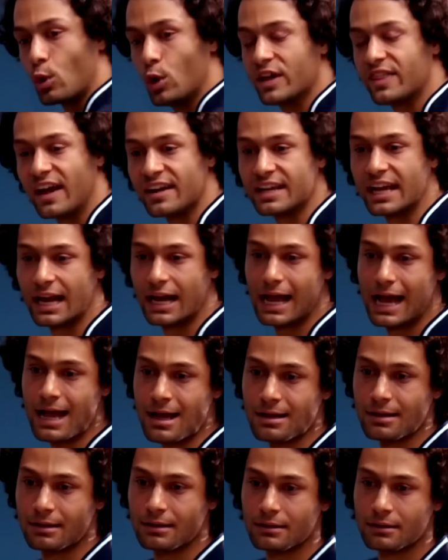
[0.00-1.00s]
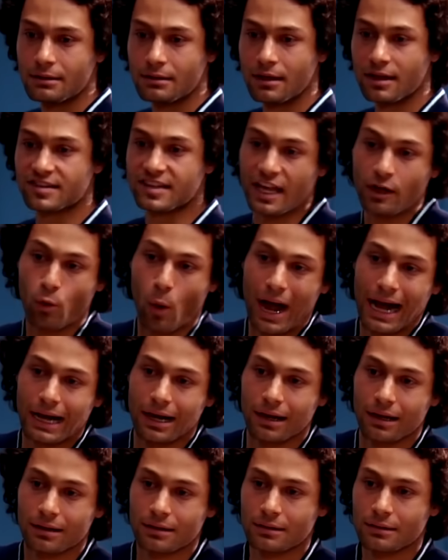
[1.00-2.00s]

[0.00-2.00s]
tú y Daniela? Está igual.